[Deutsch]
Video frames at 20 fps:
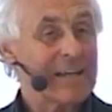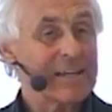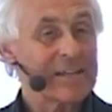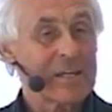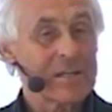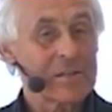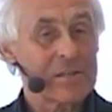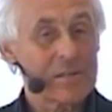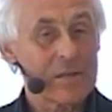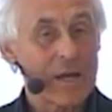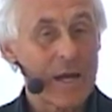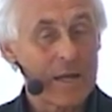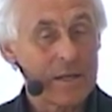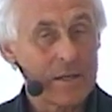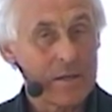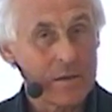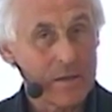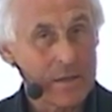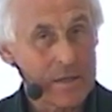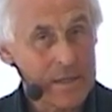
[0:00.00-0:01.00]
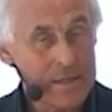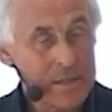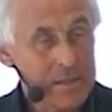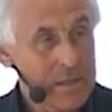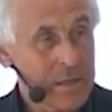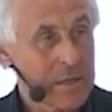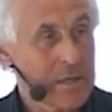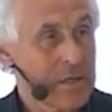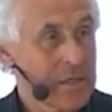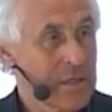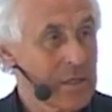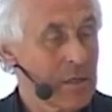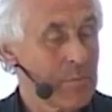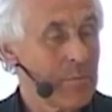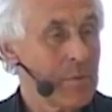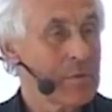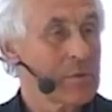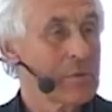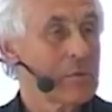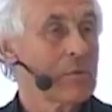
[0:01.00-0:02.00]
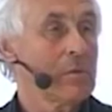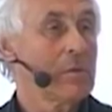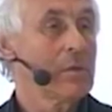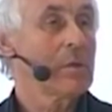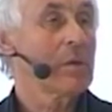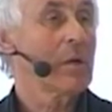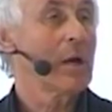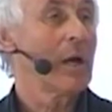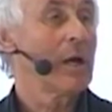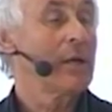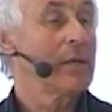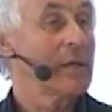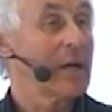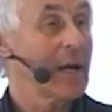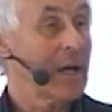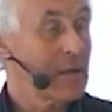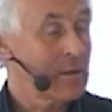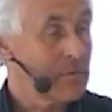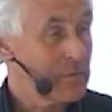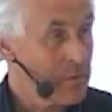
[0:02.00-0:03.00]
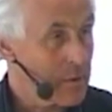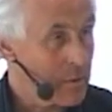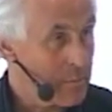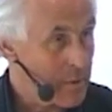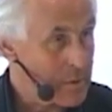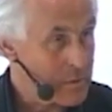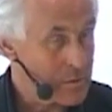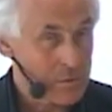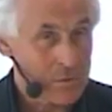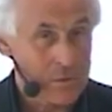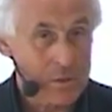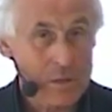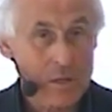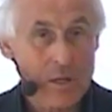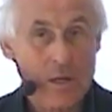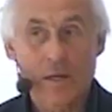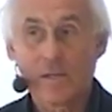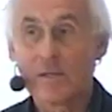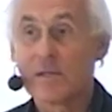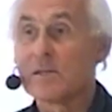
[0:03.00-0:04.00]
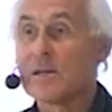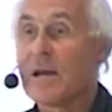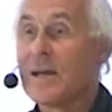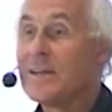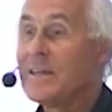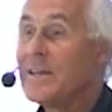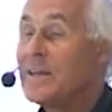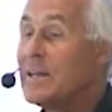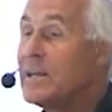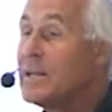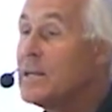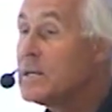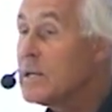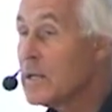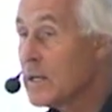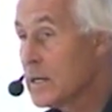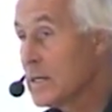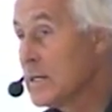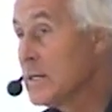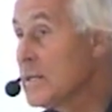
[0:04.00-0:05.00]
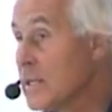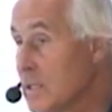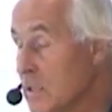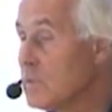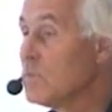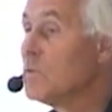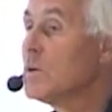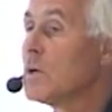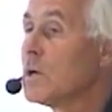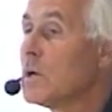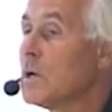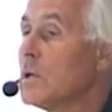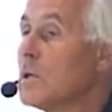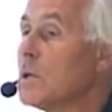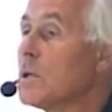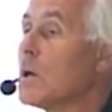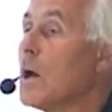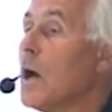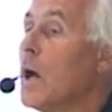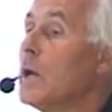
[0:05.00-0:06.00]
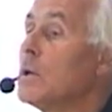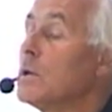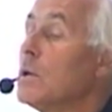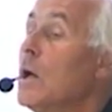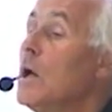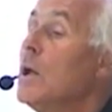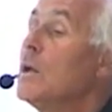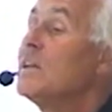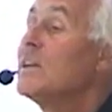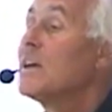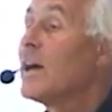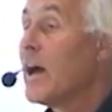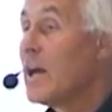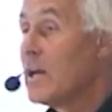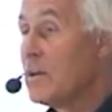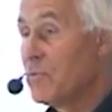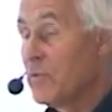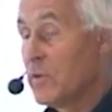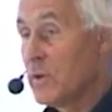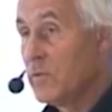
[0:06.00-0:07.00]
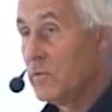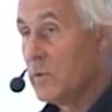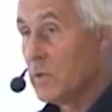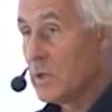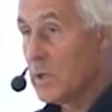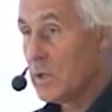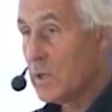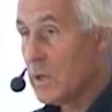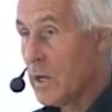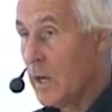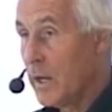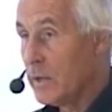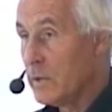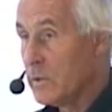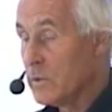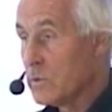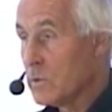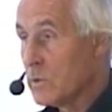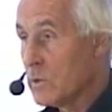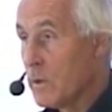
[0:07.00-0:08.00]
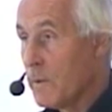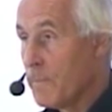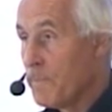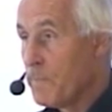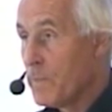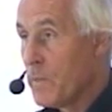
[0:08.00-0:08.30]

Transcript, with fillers: dass eine integrierte Persönlichkeit, die reifere Persönlichkeit, dass eine integrierte Wirklichkeit die reifere Wirklichkeit ist.